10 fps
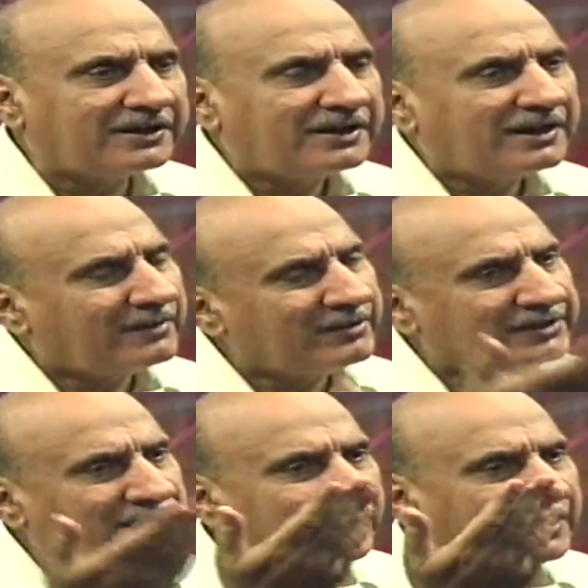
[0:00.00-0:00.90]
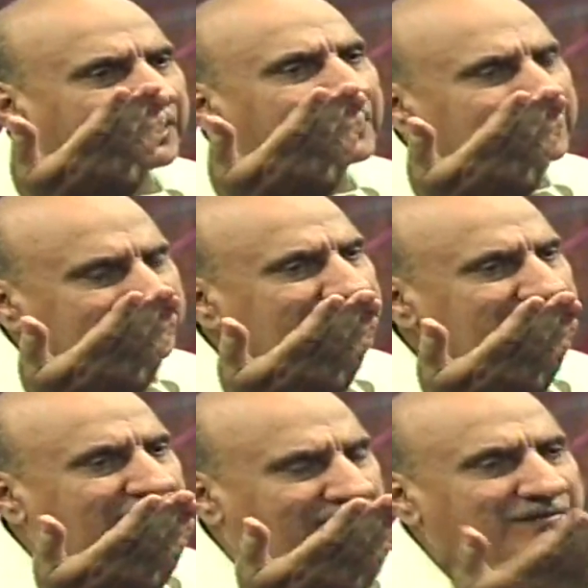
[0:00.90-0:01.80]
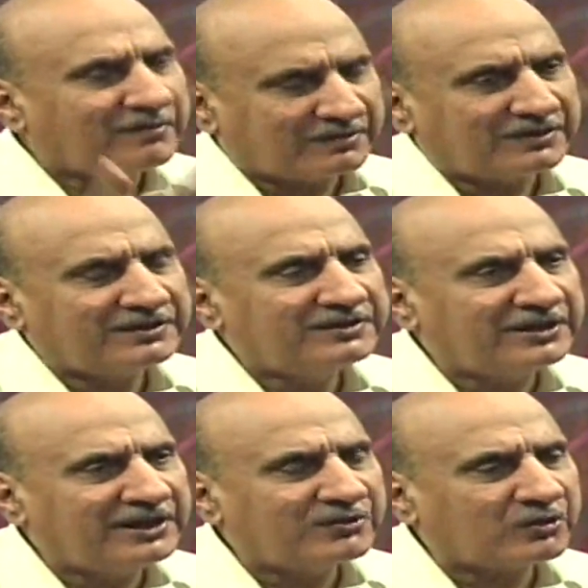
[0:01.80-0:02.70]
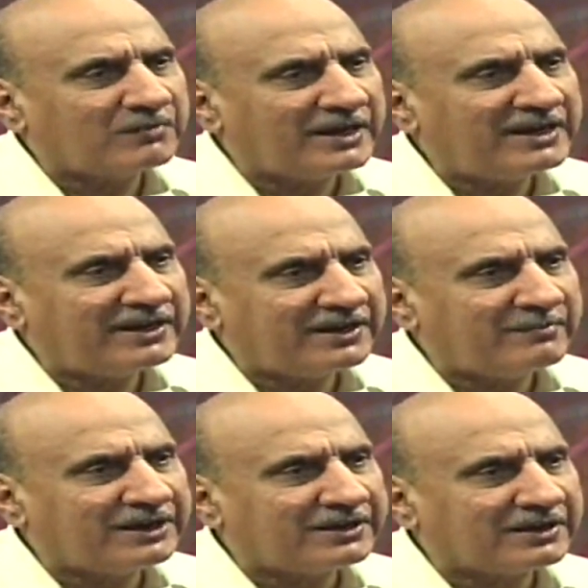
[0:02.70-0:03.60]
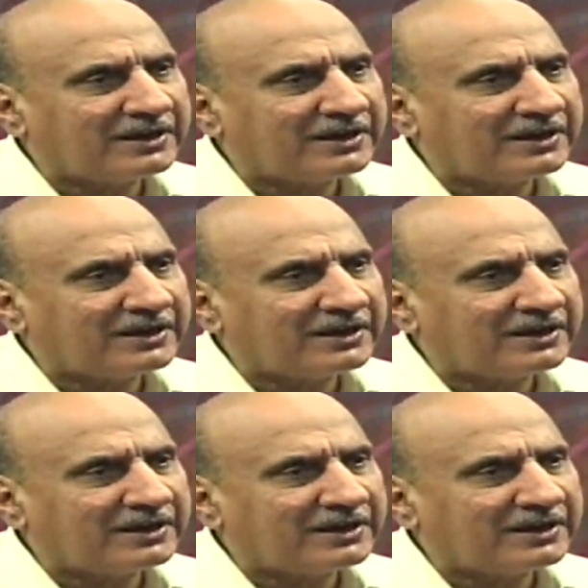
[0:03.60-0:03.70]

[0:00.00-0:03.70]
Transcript: जी वो नसरा के जी जी उसके झंडे के यही तो कमाल है ना अमेरिका हाँ, का